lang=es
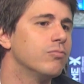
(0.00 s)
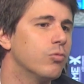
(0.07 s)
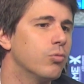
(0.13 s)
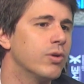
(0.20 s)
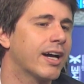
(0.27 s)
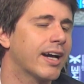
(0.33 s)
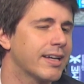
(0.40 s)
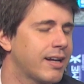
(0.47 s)

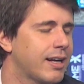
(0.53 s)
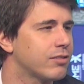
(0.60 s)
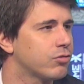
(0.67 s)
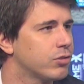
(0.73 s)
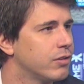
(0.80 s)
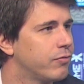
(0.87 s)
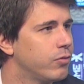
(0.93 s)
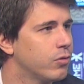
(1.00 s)
una
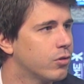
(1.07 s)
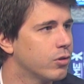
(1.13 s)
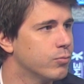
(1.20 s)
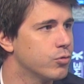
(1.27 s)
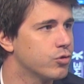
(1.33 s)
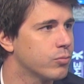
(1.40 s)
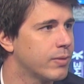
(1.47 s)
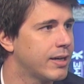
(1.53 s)
generación de flujo
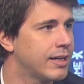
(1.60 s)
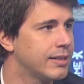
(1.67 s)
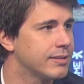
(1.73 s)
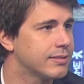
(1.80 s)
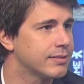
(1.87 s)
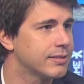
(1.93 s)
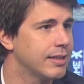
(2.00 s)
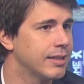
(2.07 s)
mucho
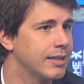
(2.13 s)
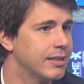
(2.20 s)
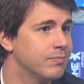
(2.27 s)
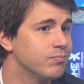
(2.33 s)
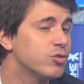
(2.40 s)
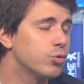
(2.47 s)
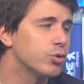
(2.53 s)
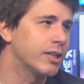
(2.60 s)
más eh,
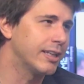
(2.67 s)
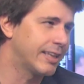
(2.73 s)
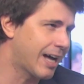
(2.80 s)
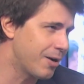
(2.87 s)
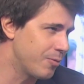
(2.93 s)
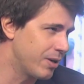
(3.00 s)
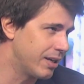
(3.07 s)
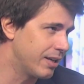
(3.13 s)

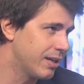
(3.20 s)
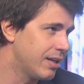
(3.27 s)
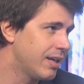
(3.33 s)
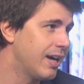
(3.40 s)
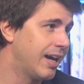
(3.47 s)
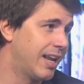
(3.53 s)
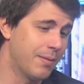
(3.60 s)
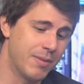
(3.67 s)
sustentable
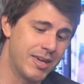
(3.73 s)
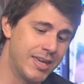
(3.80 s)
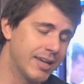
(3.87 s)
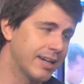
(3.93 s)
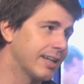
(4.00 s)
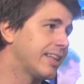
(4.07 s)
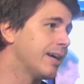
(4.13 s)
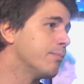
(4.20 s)
en la medida
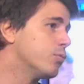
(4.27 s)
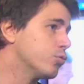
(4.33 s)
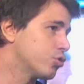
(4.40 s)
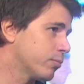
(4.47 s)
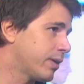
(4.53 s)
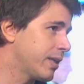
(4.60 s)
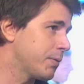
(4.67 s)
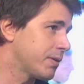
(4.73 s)
en que está
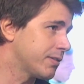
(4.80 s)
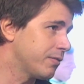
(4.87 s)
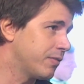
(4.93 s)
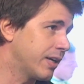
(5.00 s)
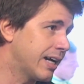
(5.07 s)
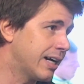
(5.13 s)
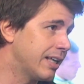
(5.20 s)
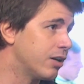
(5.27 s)
mucho más
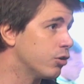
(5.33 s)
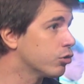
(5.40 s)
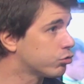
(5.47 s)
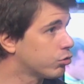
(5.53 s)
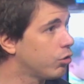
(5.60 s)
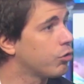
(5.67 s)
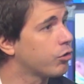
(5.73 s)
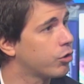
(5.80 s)
diversificada, no
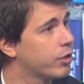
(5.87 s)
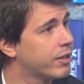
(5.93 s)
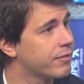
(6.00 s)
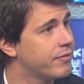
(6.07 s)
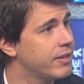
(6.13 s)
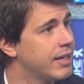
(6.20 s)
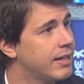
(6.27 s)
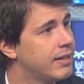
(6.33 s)
solo en
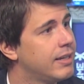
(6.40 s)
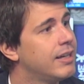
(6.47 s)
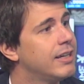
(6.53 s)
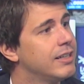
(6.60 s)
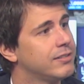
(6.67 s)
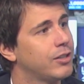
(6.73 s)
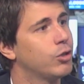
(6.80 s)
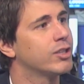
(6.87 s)
geografía,
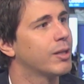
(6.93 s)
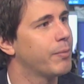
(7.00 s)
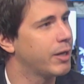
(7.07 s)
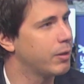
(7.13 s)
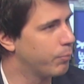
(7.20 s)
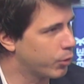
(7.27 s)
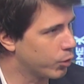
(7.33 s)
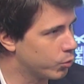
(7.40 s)
sino también
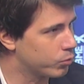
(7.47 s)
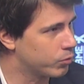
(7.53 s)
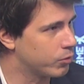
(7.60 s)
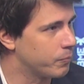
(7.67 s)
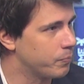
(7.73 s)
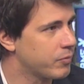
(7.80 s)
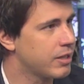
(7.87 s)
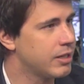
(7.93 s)
en producto.
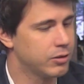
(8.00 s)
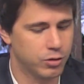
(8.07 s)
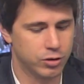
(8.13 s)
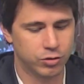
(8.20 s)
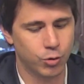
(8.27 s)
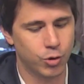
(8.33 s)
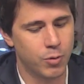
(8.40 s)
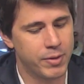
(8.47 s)

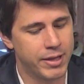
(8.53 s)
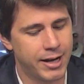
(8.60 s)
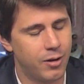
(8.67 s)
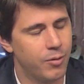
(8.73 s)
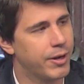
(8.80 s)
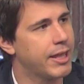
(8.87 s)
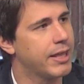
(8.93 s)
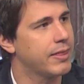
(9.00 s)
Entonces, si uno mira el
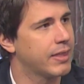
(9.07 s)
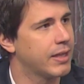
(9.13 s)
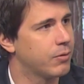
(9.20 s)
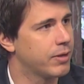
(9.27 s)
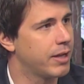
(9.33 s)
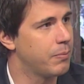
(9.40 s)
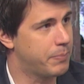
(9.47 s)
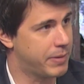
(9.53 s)

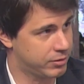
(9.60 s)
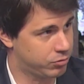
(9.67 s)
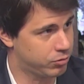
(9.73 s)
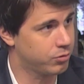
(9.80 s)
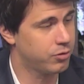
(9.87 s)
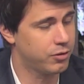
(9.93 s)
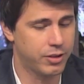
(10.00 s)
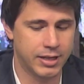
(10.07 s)
breakdown, el
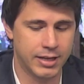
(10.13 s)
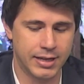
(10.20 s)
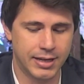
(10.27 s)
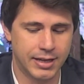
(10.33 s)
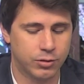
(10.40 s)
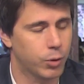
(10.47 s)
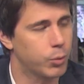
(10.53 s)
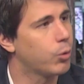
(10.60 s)
peso de
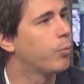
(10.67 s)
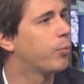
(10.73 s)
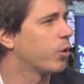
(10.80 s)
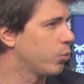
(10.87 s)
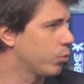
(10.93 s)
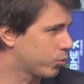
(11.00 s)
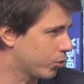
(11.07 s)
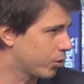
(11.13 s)
estos nuevos
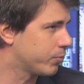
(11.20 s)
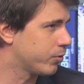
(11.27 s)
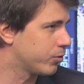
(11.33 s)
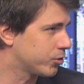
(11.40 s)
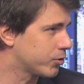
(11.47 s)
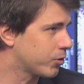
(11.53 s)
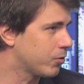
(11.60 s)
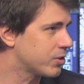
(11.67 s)
productos, como
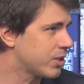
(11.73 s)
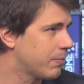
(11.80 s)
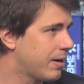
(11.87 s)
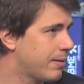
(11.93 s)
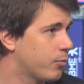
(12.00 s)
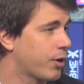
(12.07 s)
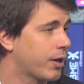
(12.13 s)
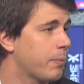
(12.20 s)
nosotros lo
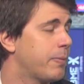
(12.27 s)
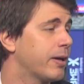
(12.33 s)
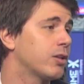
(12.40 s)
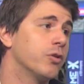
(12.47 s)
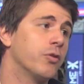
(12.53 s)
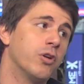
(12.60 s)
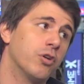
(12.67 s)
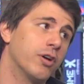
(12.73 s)
llamamos,
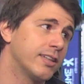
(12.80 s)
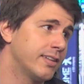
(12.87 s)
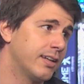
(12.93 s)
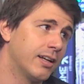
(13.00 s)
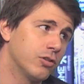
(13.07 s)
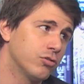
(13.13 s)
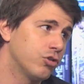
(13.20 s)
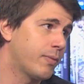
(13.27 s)
respecto de lo que es el
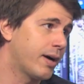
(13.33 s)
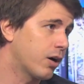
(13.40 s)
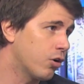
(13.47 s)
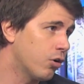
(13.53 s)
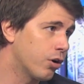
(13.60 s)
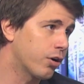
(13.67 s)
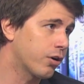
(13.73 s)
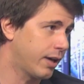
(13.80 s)
negocio más
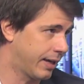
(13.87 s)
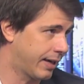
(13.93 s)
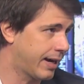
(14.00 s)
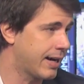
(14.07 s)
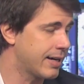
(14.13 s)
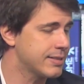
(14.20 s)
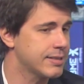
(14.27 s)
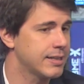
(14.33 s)
core en
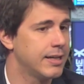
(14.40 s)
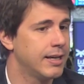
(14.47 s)
cash,